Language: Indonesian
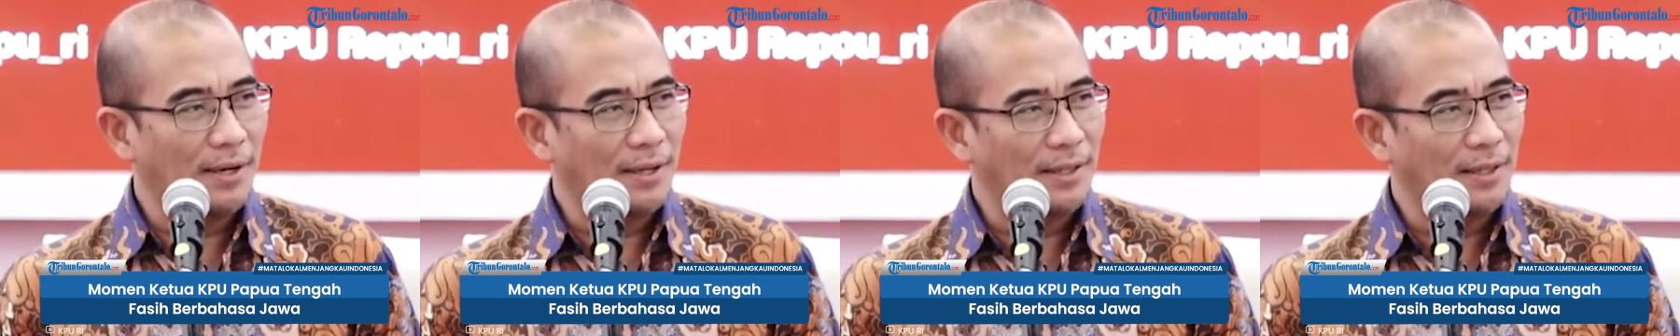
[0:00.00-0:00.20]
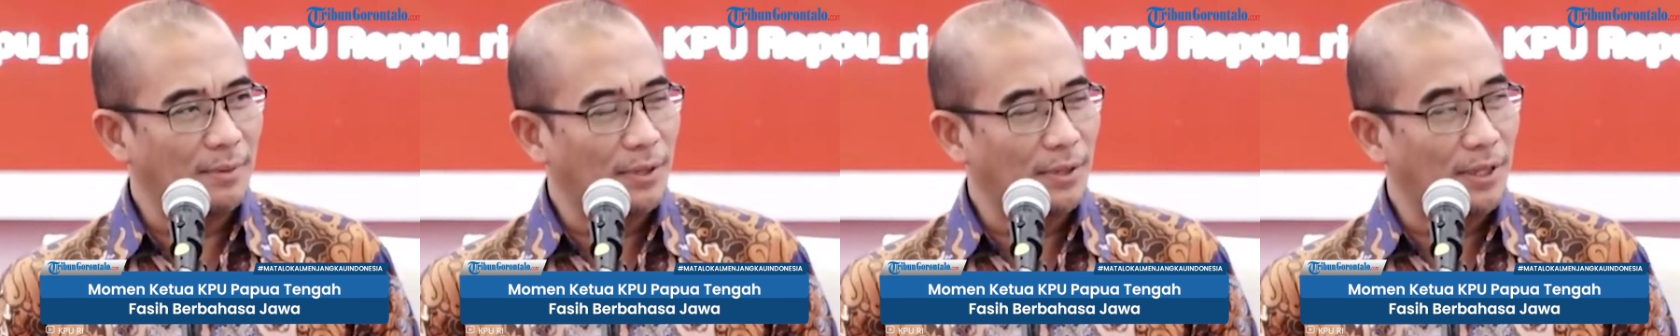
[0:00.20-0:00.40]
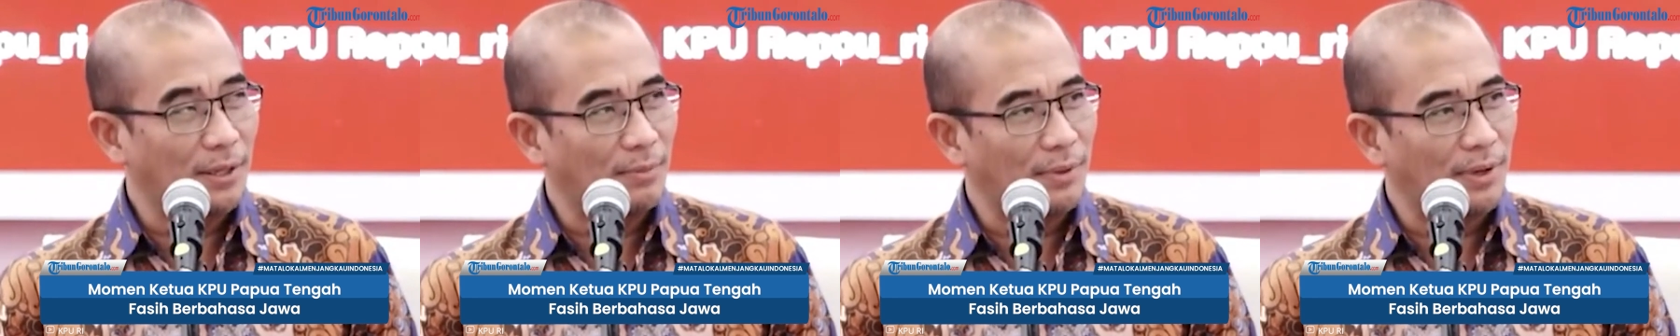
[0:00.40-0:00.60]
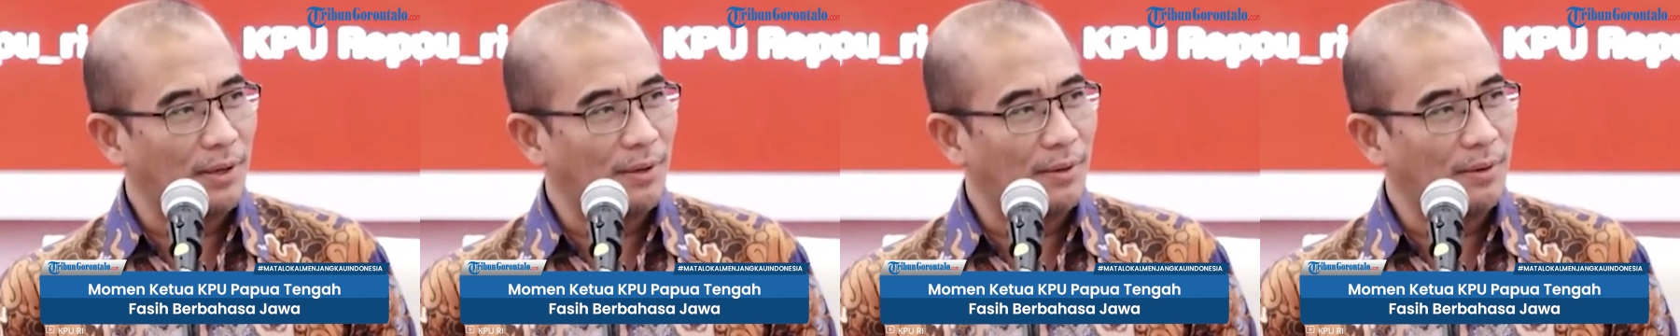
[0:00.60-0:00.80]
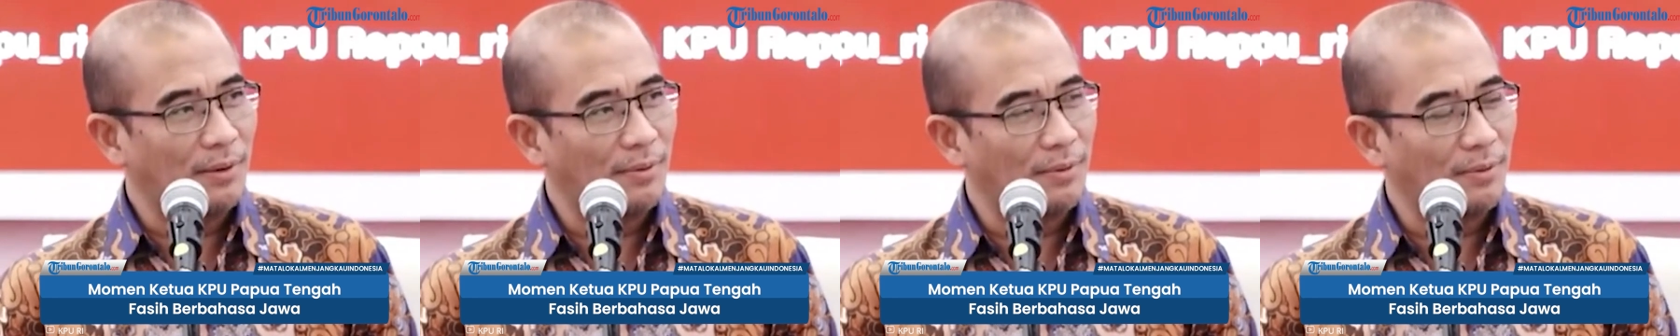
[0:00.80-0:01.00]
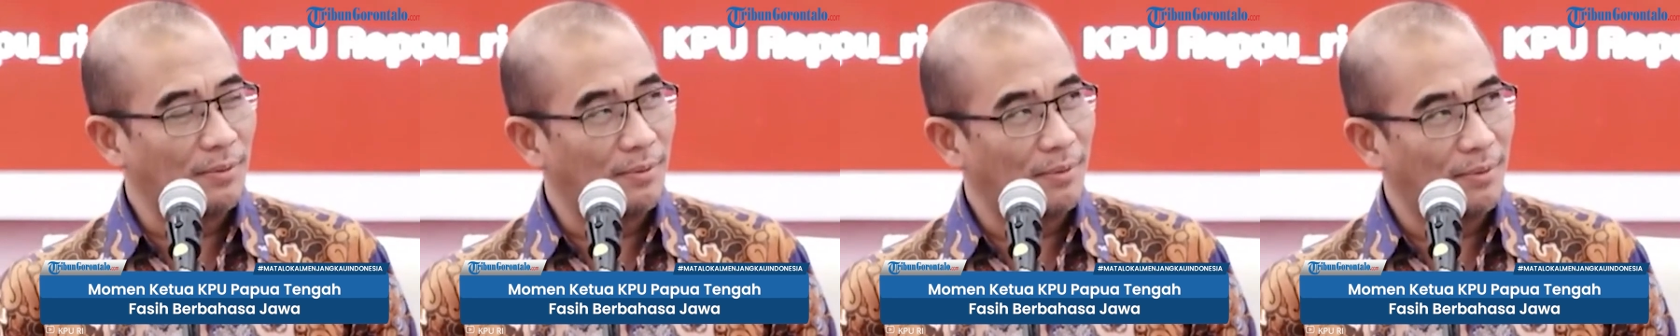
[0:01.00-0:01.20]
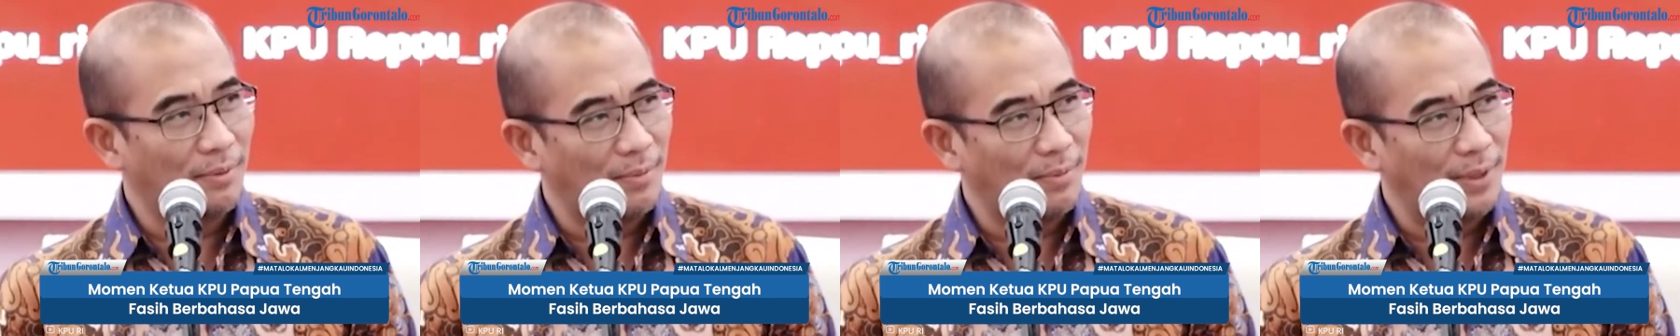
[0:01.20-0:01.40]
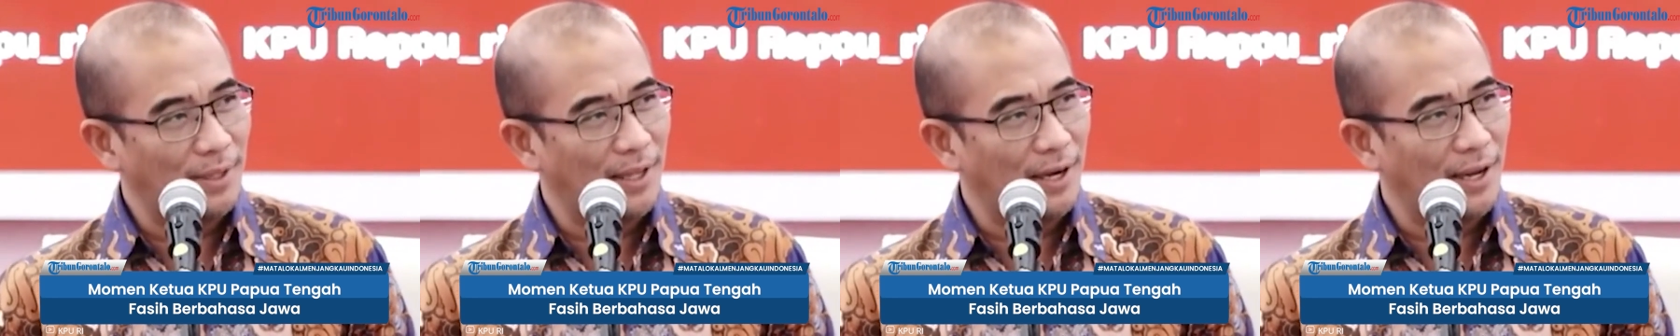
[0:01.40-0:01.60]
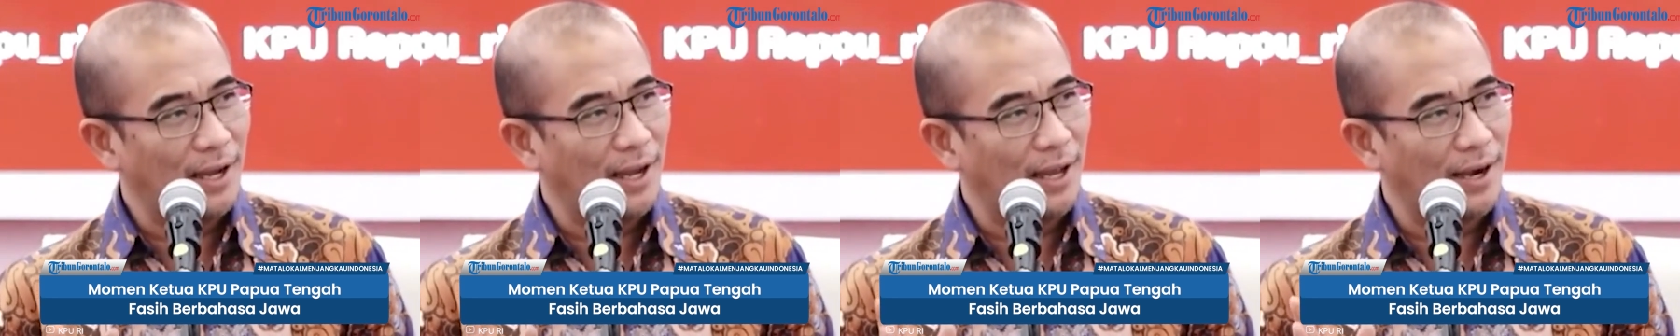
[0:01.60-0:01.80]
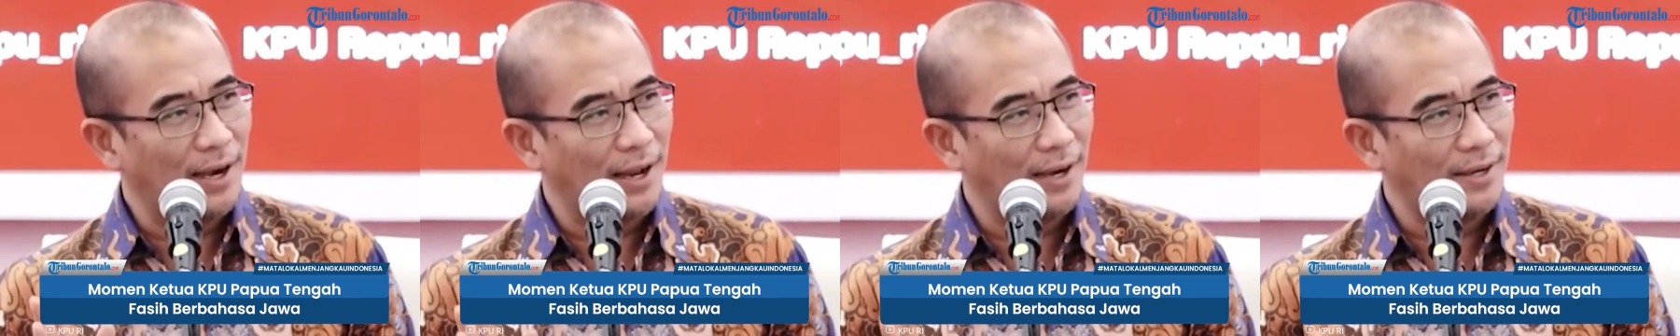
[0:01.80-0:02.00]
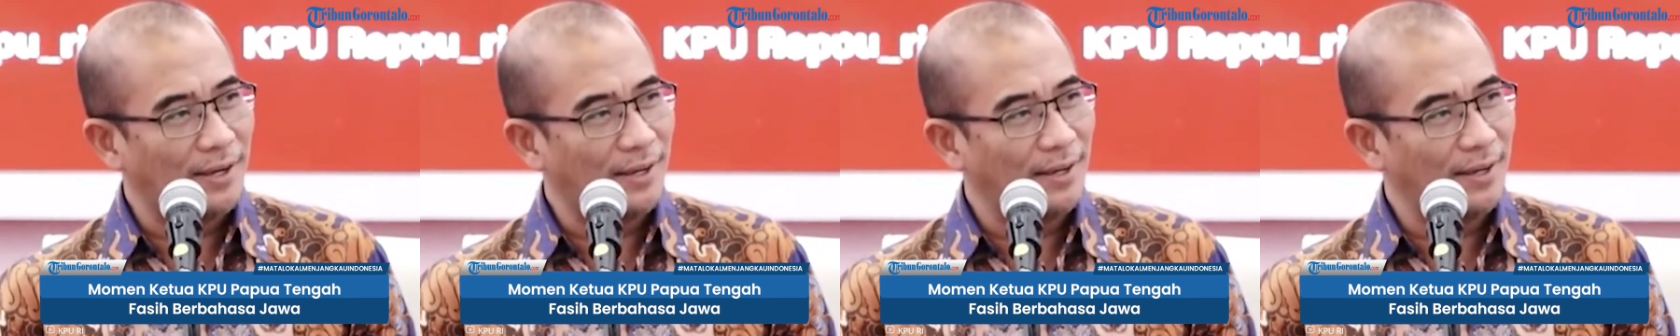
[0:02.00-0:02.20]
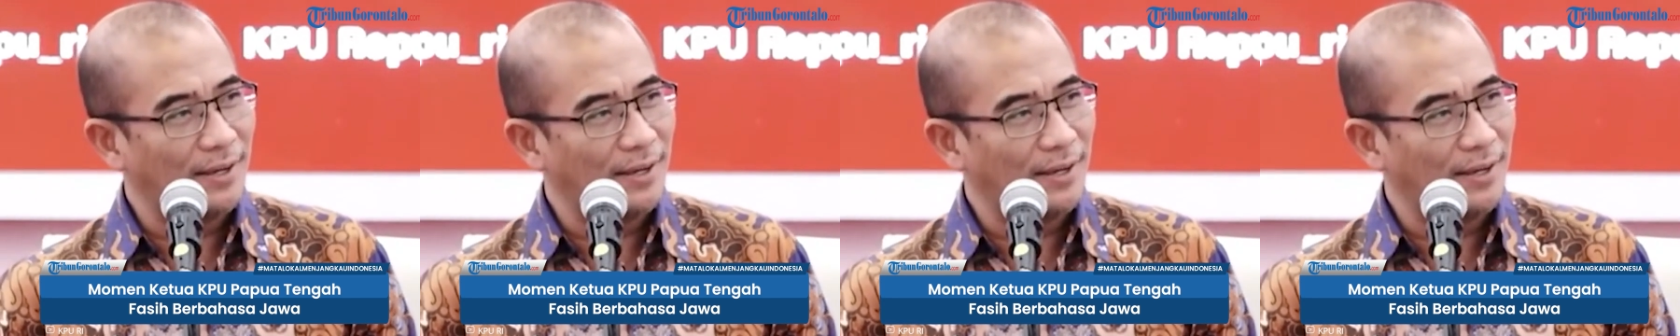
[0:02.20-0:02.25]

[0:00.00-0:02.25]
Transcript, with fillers: kepada teman-teman penyelenggara